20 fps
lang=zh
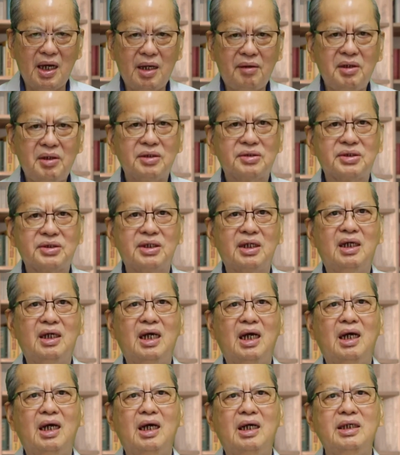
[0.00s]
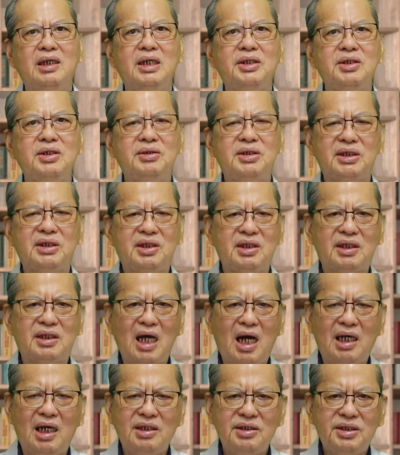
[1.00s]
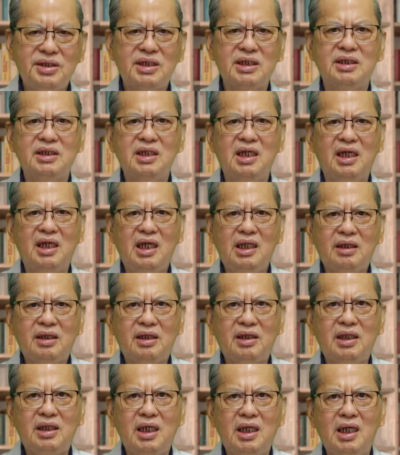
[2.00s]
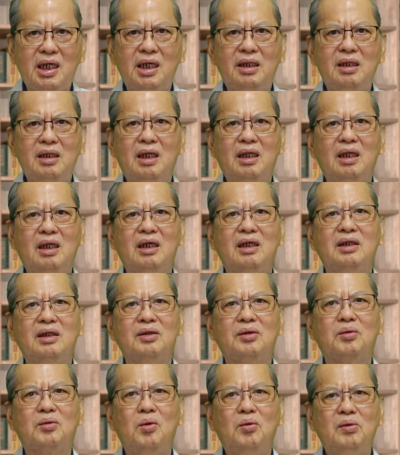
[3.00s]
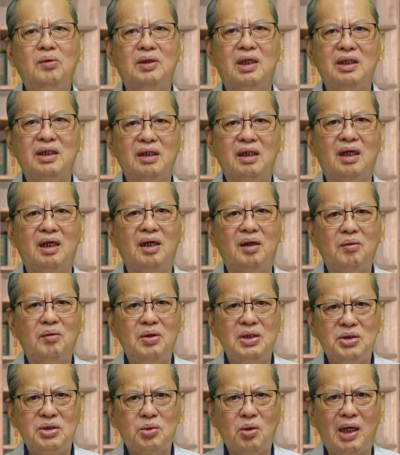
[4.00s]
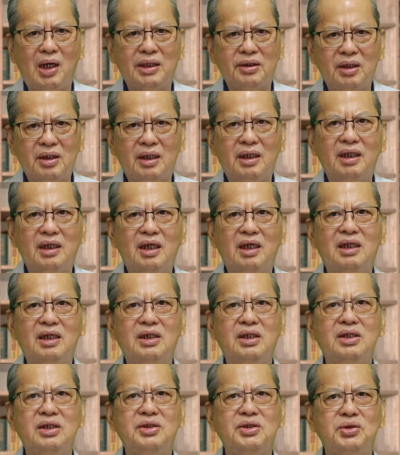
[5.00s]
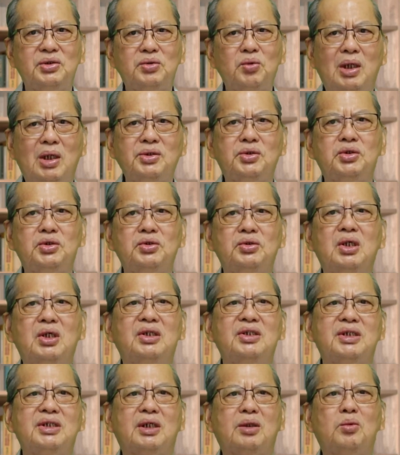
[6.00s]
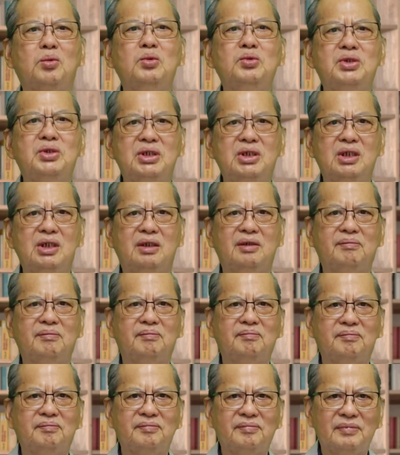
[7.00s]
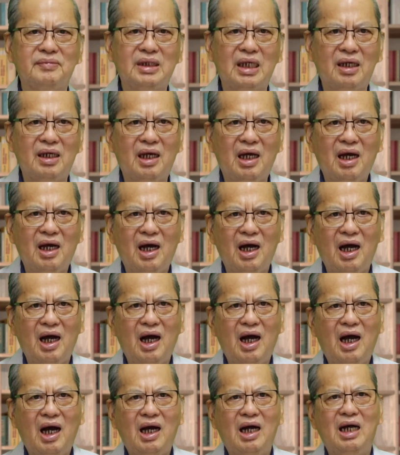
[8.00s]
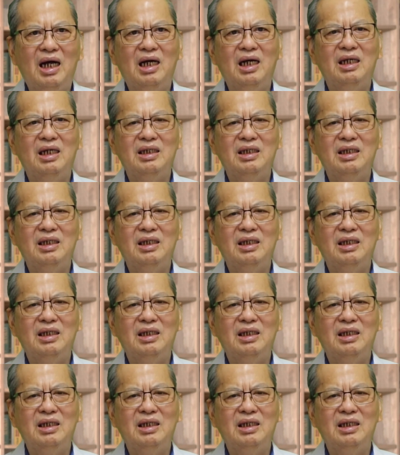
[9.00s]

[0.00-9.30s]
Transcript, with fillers: a r i u s 也就是当时一天工人会赚的赚取的这工资。啊，